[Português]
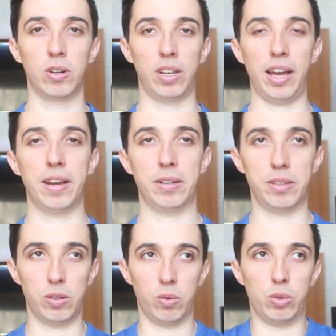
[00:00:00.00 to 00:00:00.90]
né?
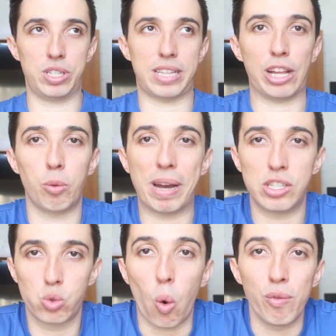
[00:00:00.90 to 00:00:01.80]
um estado
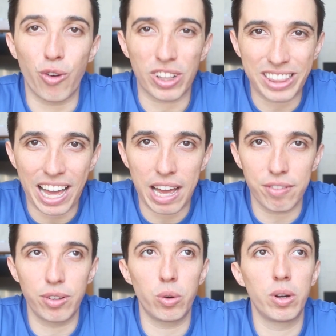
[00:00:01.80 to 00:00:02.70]
mais
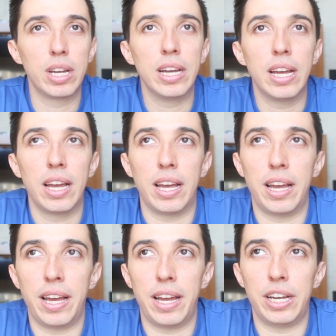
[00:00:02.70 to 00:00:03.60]
confortável,
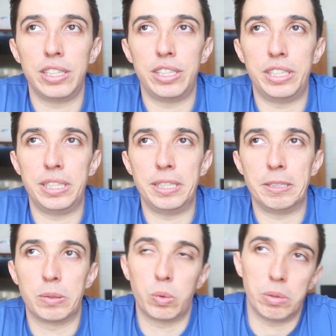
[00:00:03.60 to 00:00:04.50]
é,
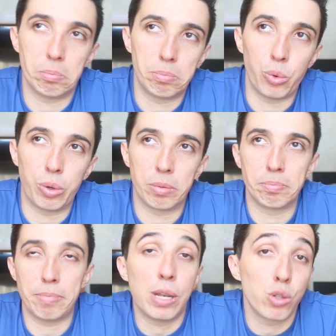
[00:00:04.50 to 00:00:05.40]
de por
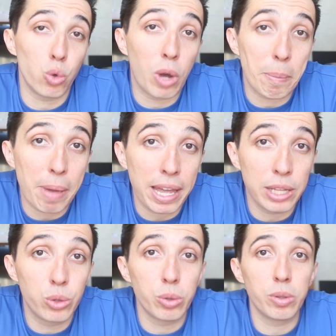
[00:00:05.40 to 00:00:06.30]
menos
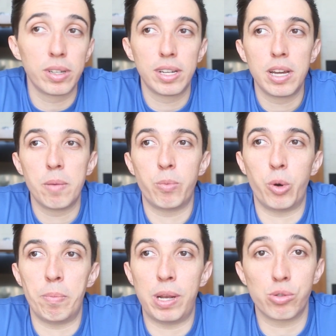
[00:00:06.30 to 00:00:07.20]
julgamento,
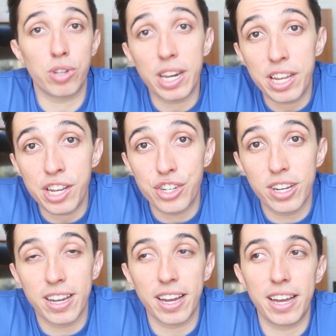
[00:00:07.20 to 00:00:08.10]
por menos
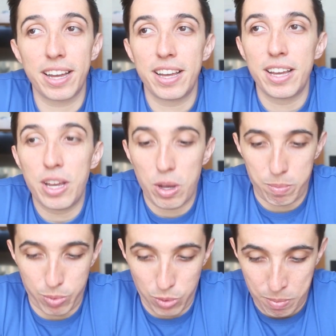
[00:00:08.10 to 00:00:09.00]
crítica,
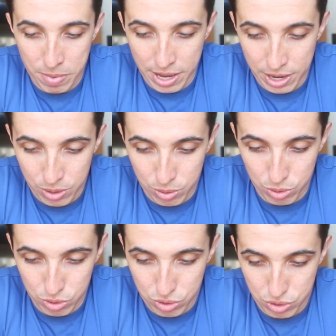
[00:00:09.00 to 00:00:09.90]
por
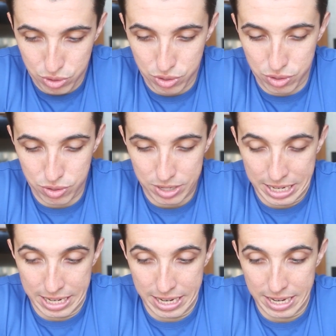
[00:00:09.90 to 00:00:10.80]
menos
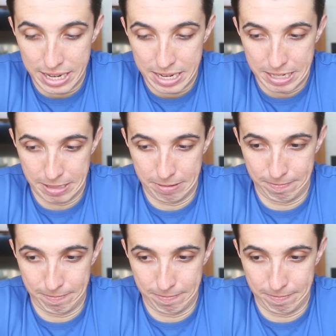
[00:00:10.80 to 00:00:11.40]
é,